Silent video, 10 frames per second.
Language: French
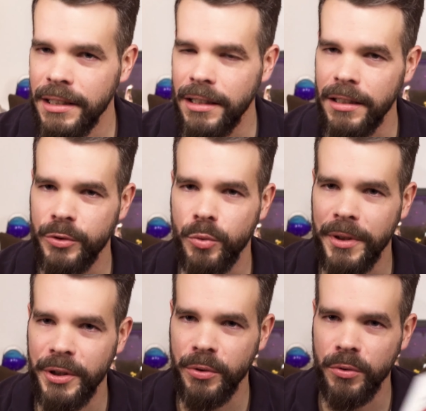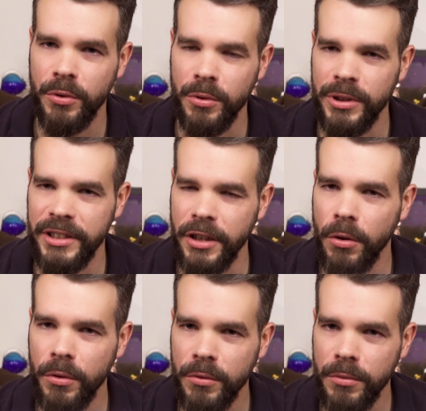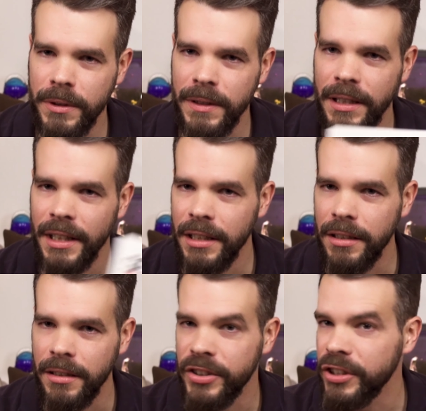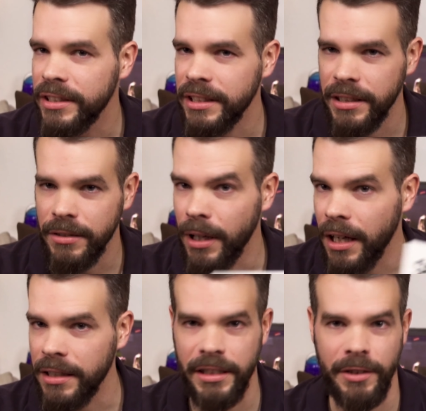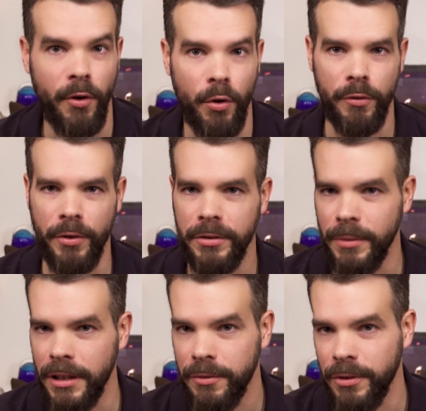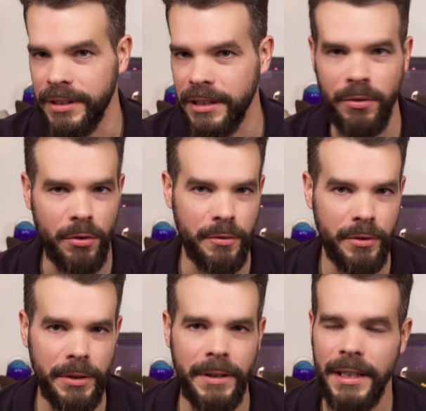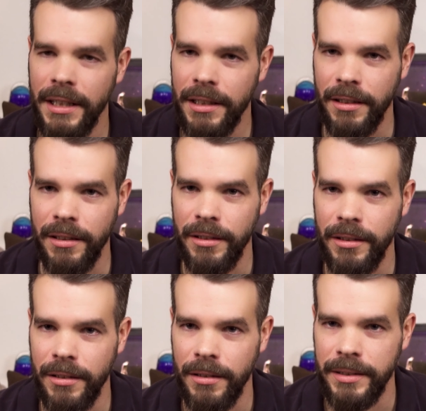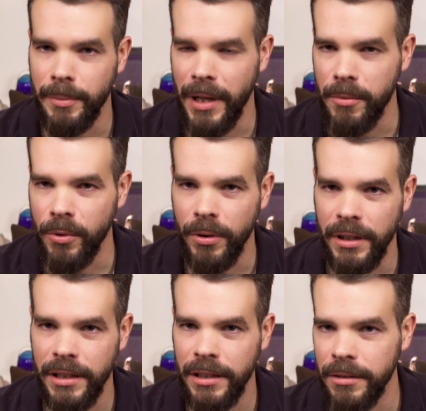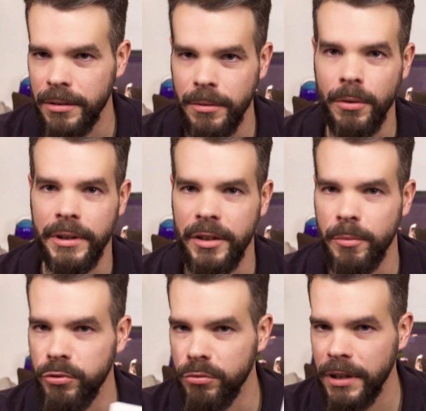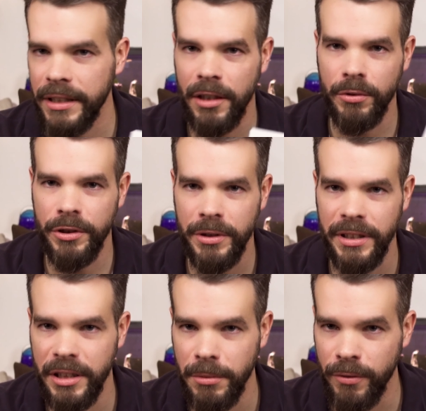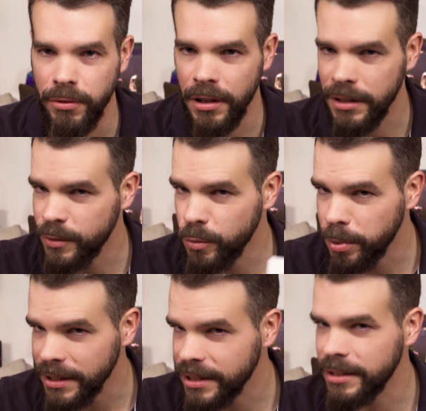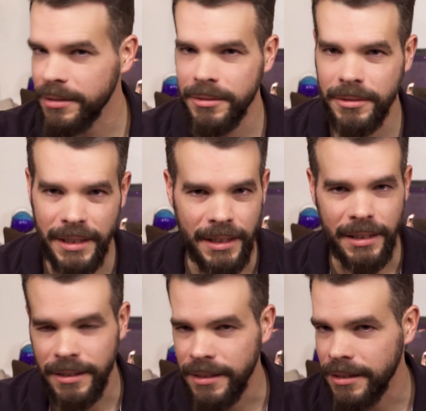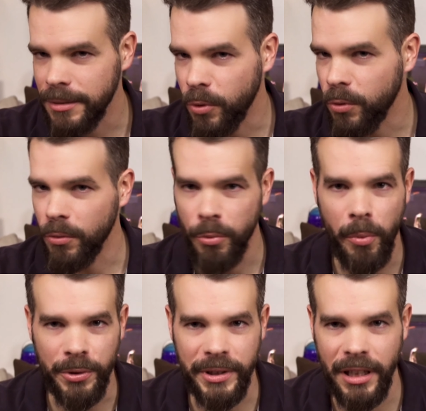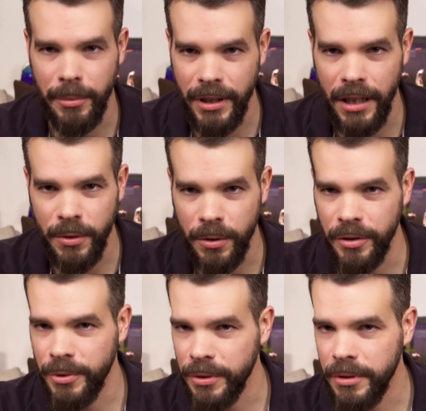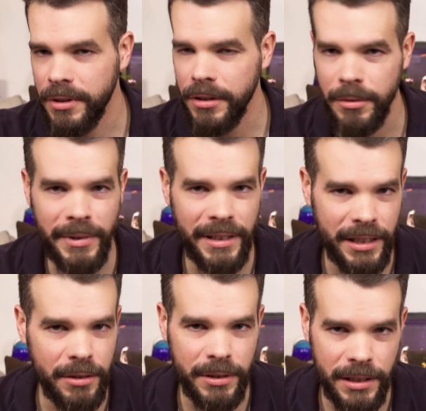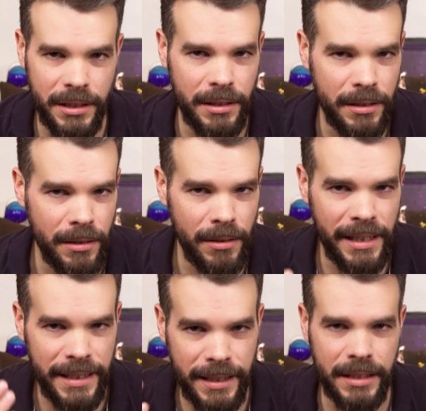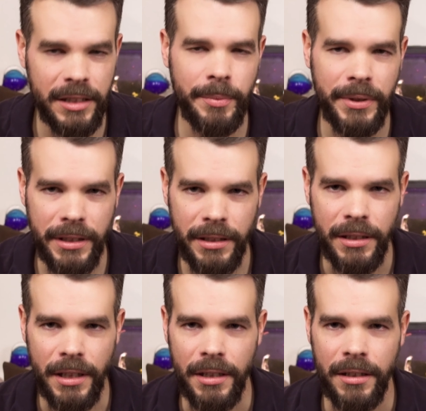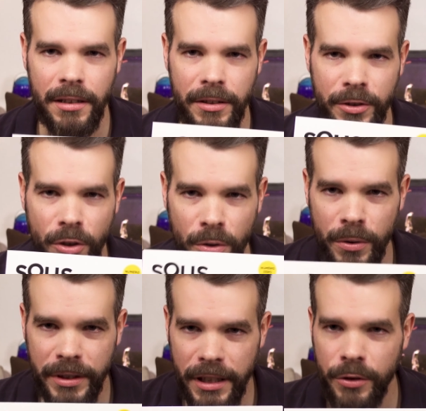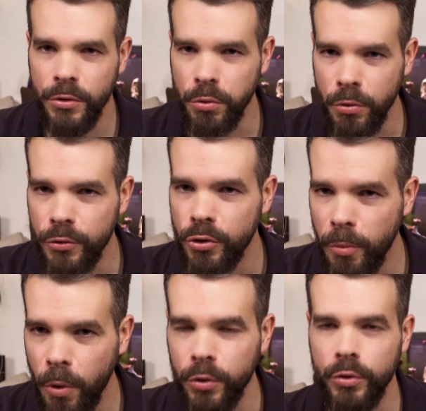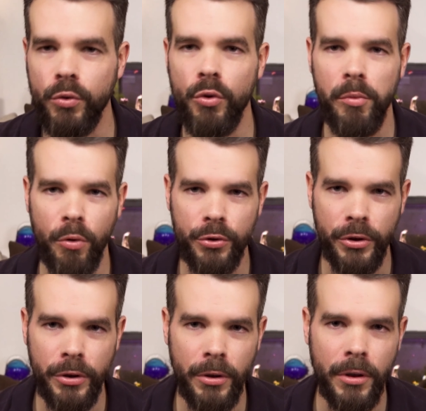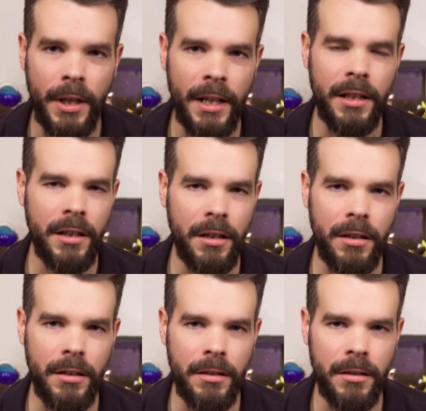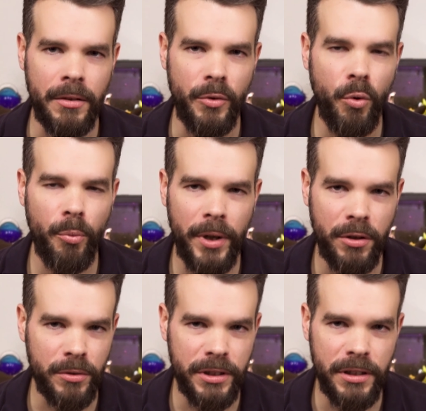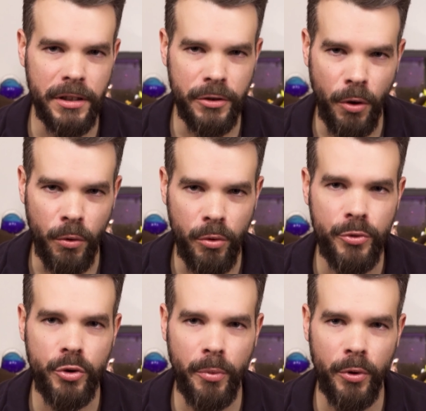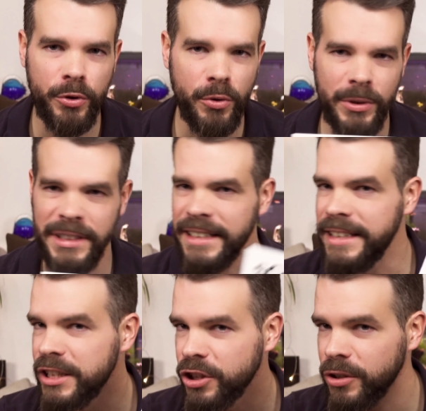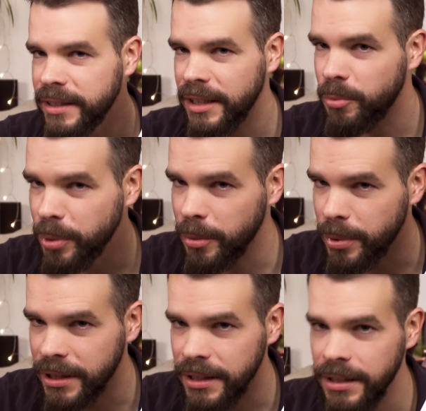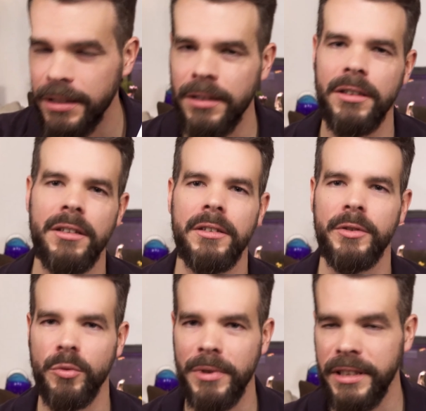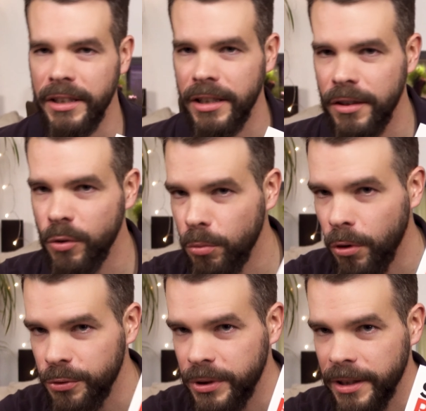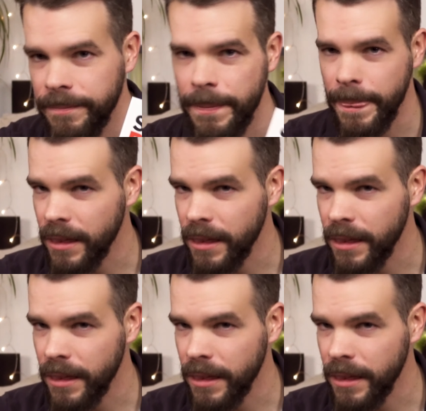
Euh, sous pression j'adore le nom moi. Euh, déjà c'est voilà, c'est francophone, voilà, français, francophone. Euh, c'est pas un mot anglais qui est plus ou moins galvaudé dix mille fois. Sous pression, bon, on peut penser très bien à la cocotte minute, mais c'est aussi l'état d'esprit dans lequel se trouve, je pense, le plongeur. non pas quand il est dans l'eau, mais je pense quand il est déjà en train de préparer son matériel au bord du quai.